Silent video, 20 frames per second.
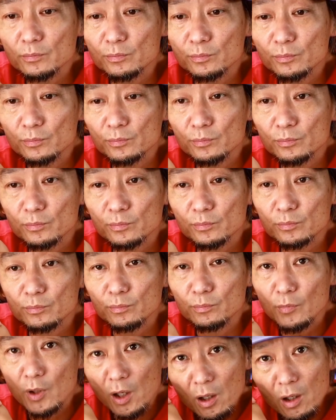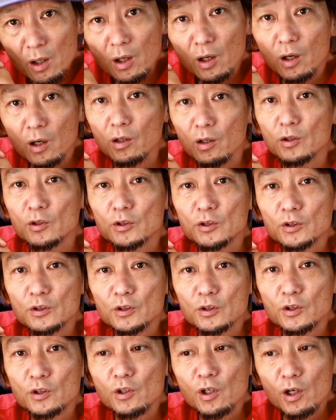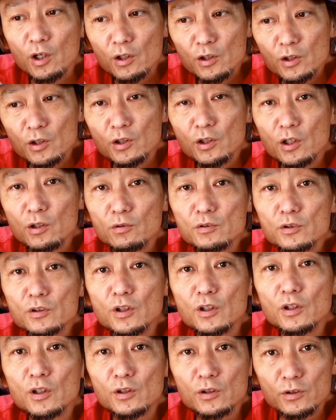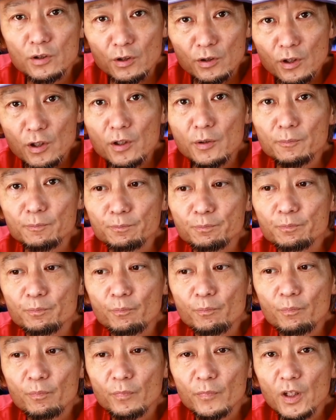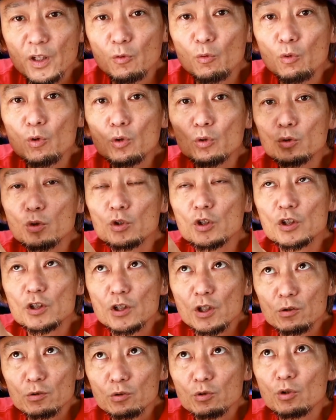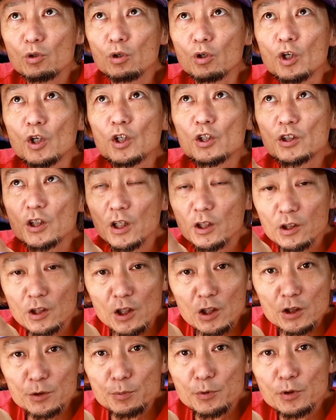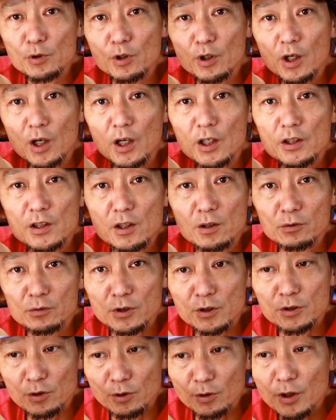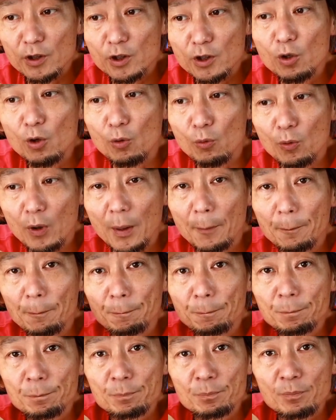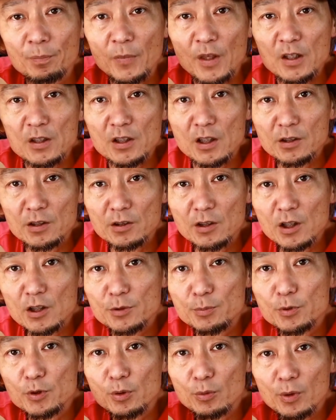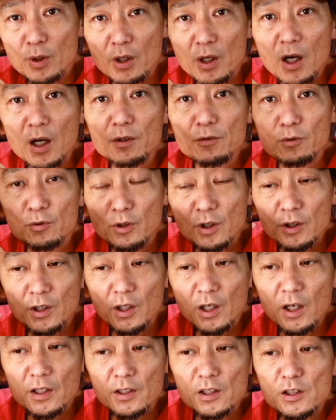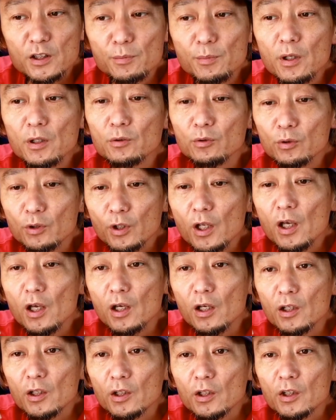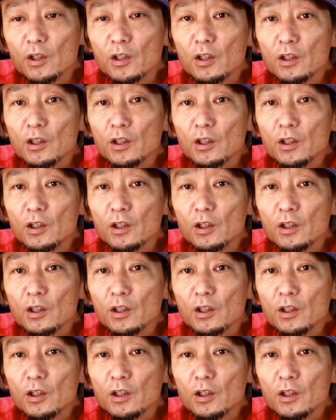うんまあ意外にいけるんじゃないですかねただオートにしちゃうとシャッタースピードで変えちゃうんですよね基本はシャッタースピードとか感度とかで変えてしまうので